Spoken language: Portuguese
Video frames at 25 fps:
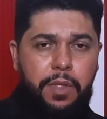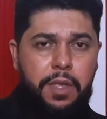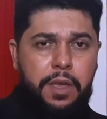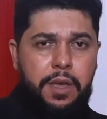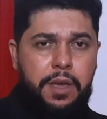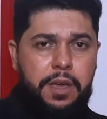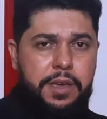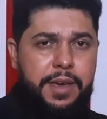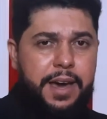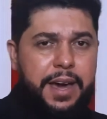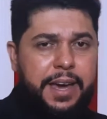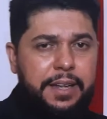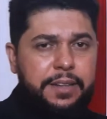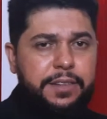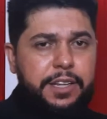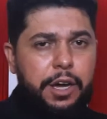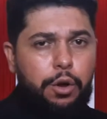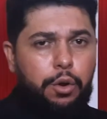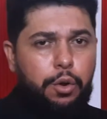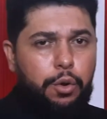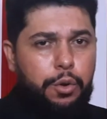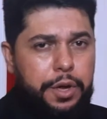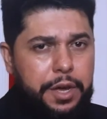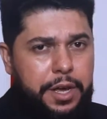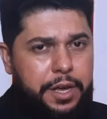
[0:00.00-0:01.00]
E aí então
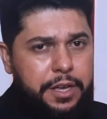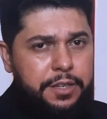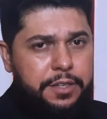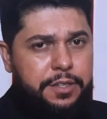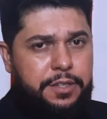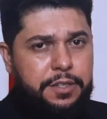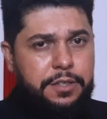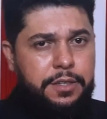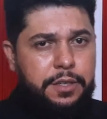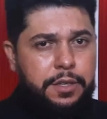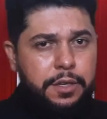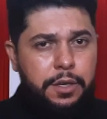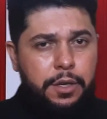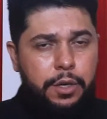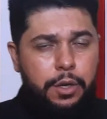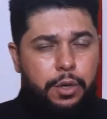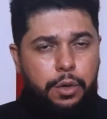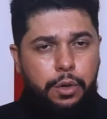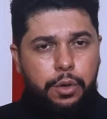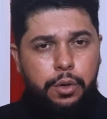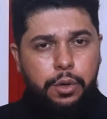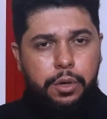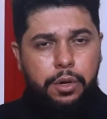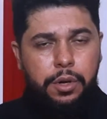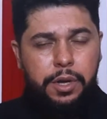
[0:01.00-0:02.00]
Luiz,
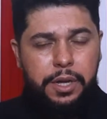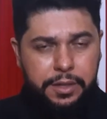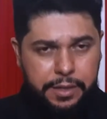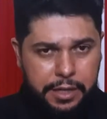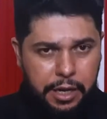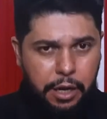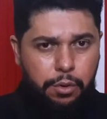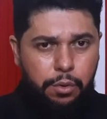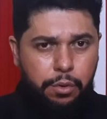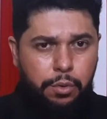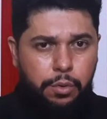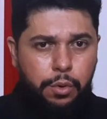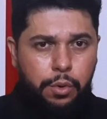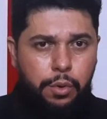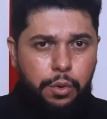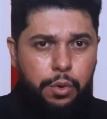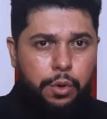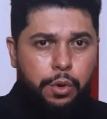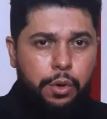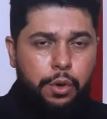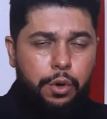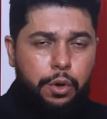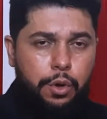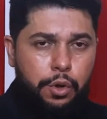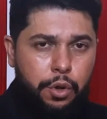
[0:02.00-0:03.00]
então
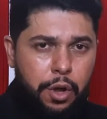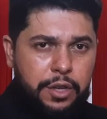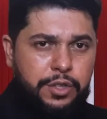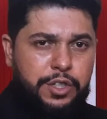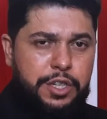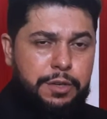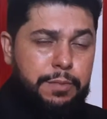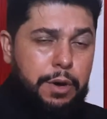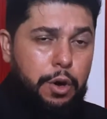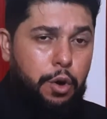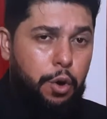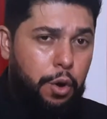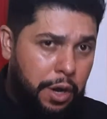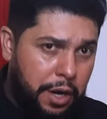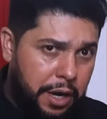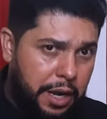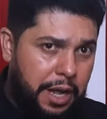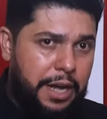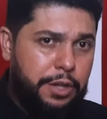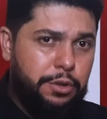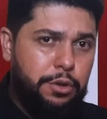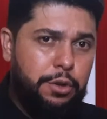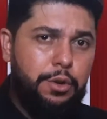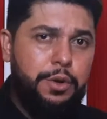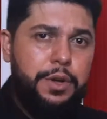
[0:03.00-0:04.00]
nosso irmão
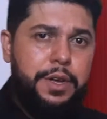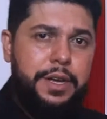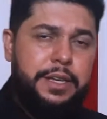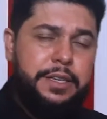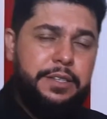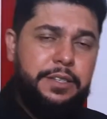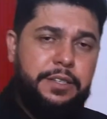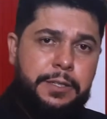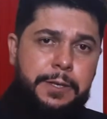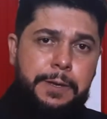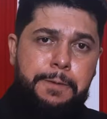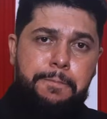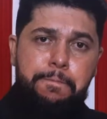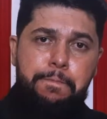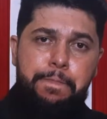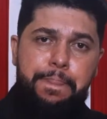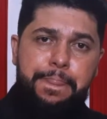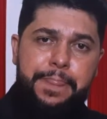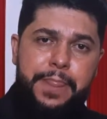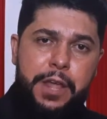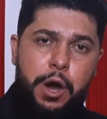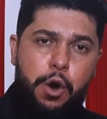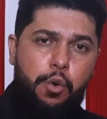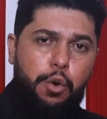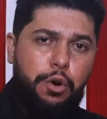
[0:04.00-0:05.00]
Orlando Luiz
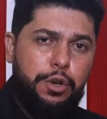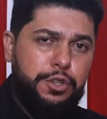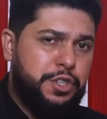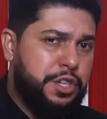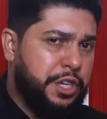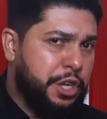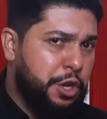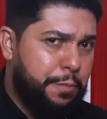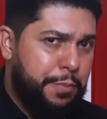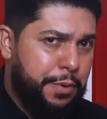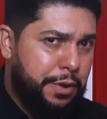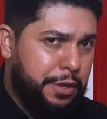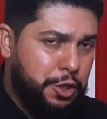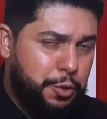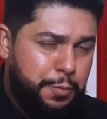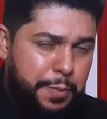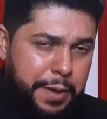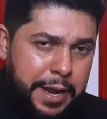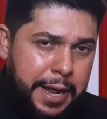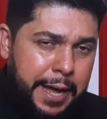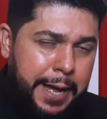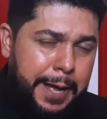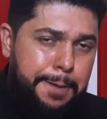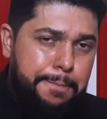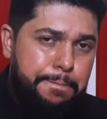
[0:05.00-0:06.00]
não conseguiu
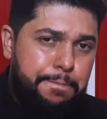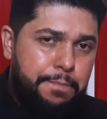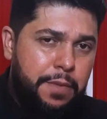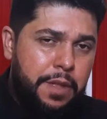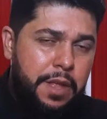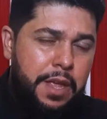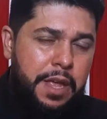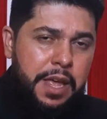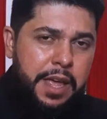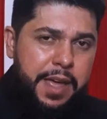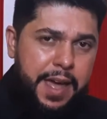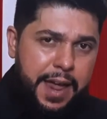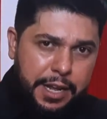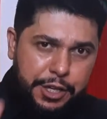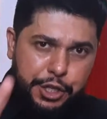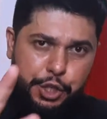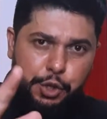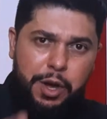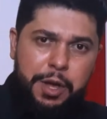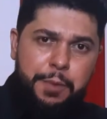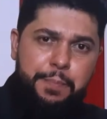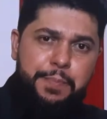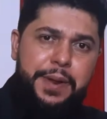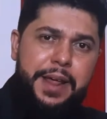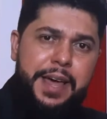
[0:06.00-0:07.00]
prosperar. Ele tinha
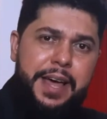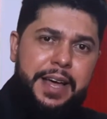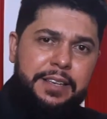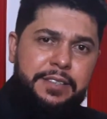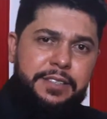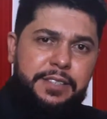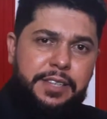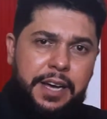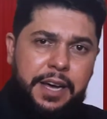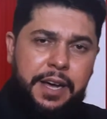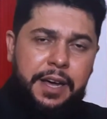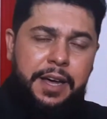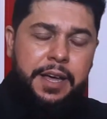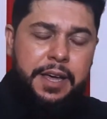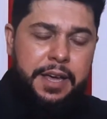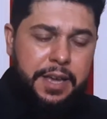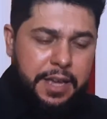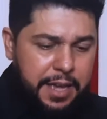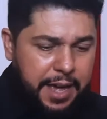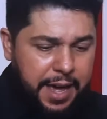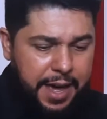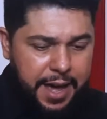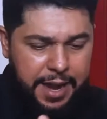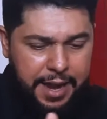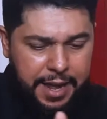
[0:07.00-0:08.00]
uma empresa
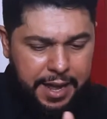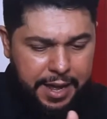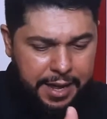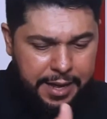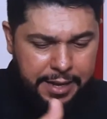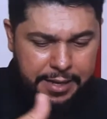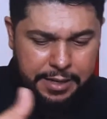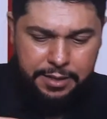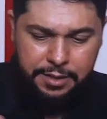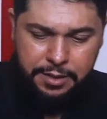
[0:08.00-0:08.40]
que era